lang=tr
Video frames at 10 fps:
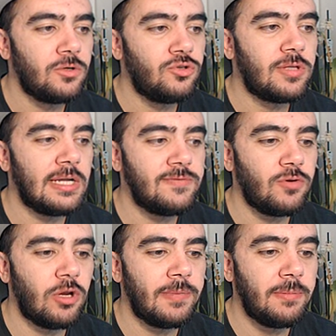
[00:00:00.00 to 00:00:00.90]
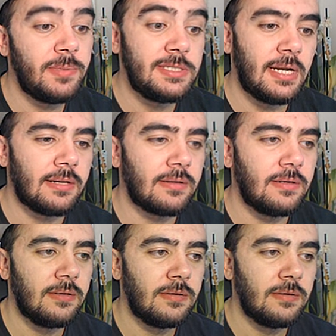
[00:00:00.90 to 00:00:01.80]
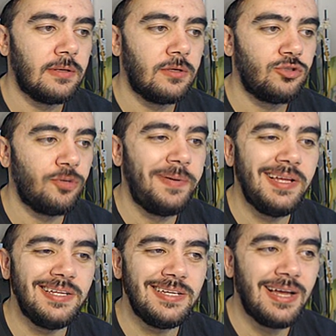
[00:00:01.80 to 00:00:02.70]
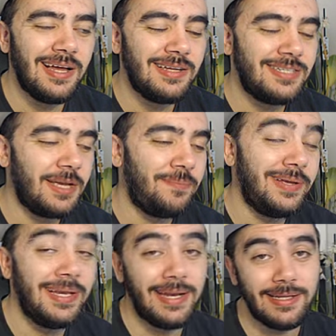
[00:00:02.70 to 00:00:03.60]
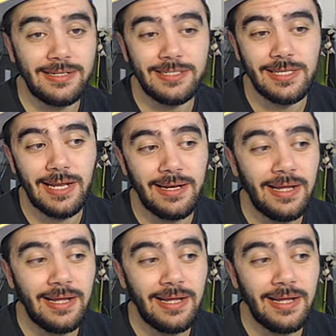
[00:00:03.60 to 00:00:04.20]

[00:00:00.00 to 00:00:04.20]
Şu transfer döneminde bitsin artık. Şu pi, e, şey pil nereden çıktı lan?